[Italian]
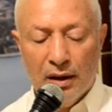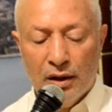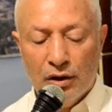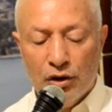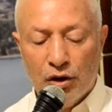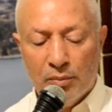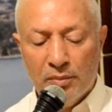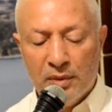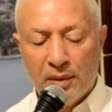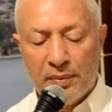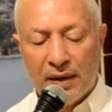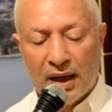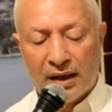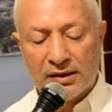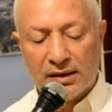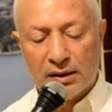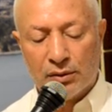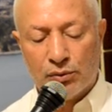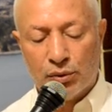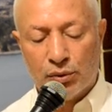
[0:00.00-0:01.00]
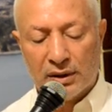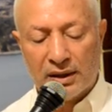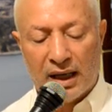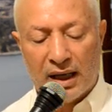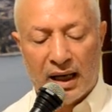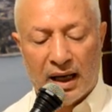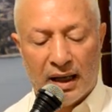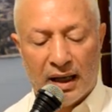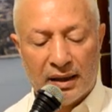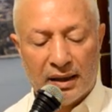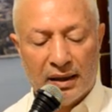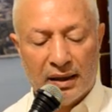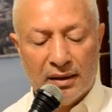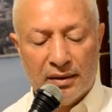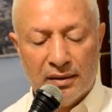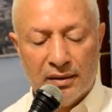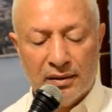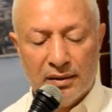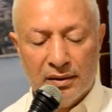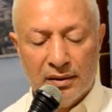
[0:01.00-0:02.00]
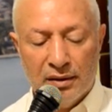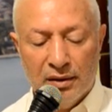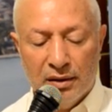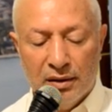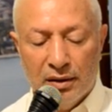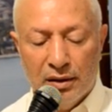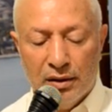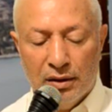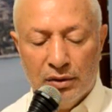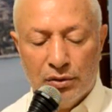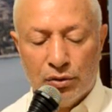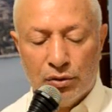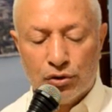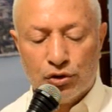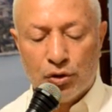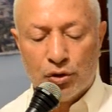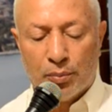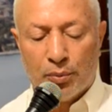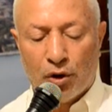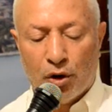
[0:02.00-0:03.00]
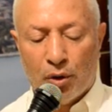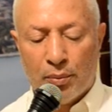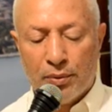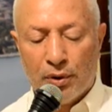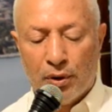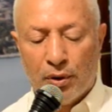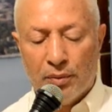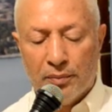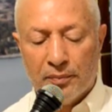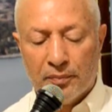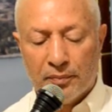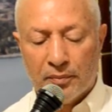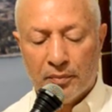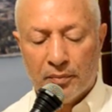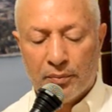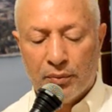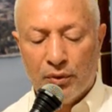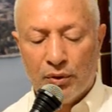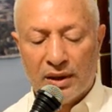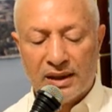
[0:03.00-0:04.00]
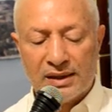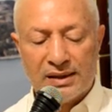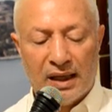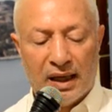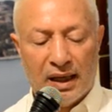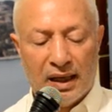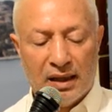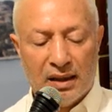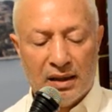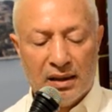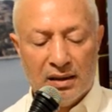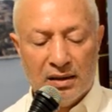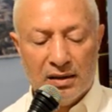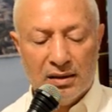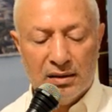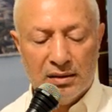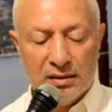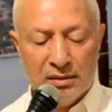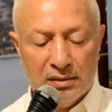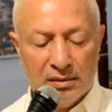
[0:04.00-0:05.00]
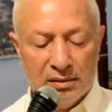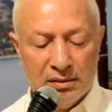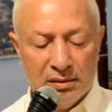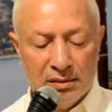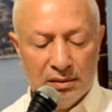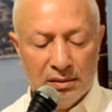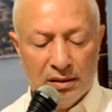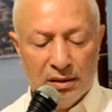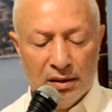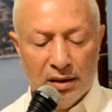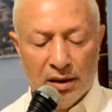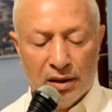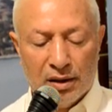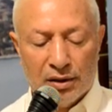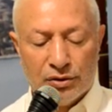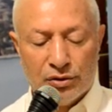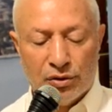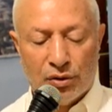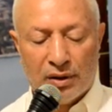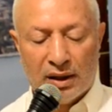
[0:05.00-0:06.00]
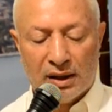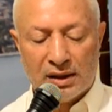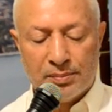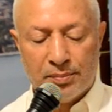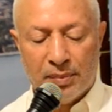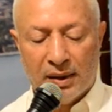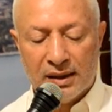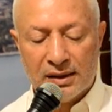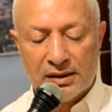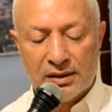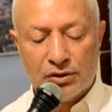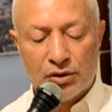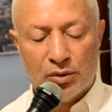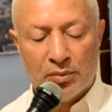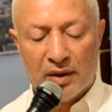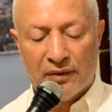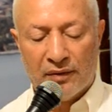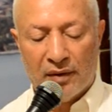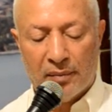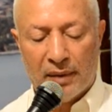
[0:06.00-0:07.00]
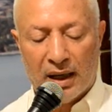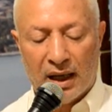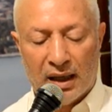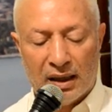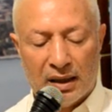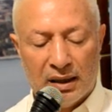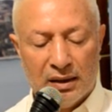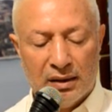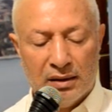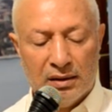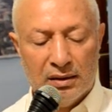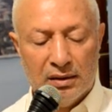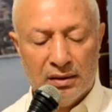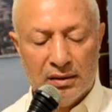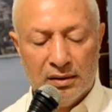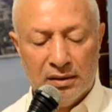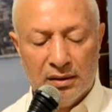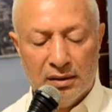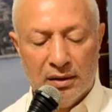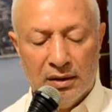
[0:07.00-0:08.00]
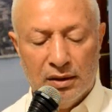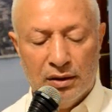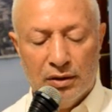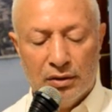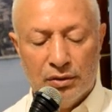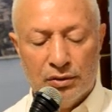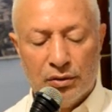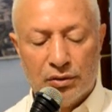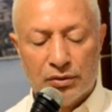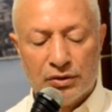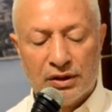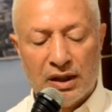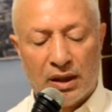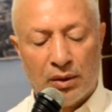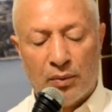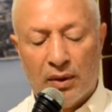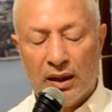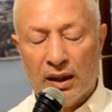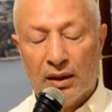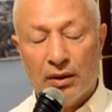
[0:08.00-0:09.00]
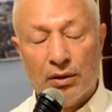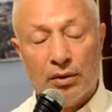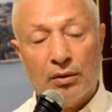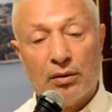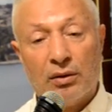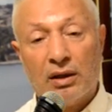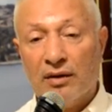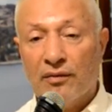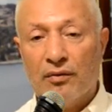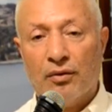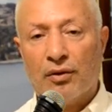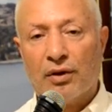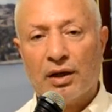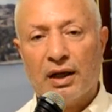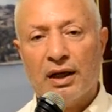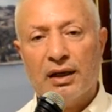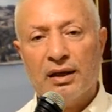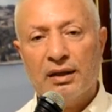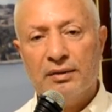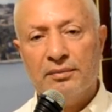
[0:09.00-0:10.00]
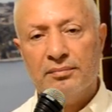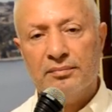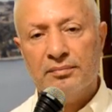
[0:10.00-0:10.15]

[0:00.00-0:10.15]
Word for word: Non mi piace il tuo ideale, non so proprio più chi sei. So che spesso mi fa male, non sei quello che vorrei.